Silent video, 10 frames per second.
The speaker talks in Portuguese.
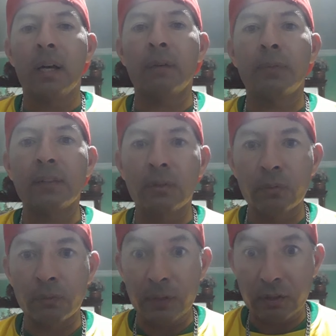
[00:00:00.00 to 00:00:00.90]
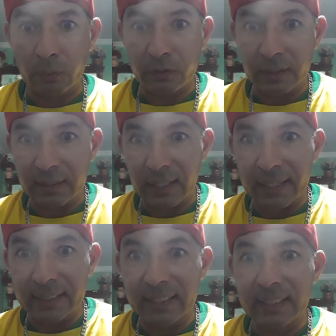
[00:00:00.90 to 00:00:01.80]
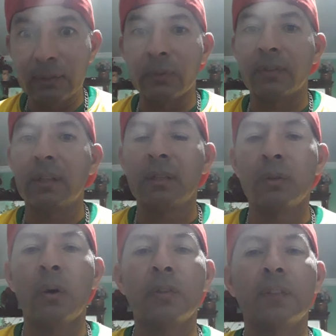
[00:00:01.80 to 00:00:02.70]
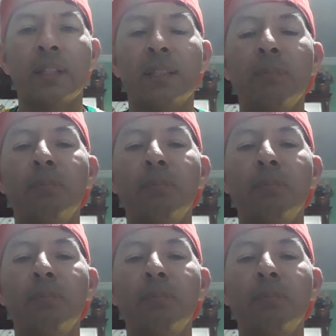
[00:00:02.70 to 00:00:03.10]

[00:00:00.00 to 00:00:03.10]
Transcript: A fase dos 20 aos 30 anos. Nossa, que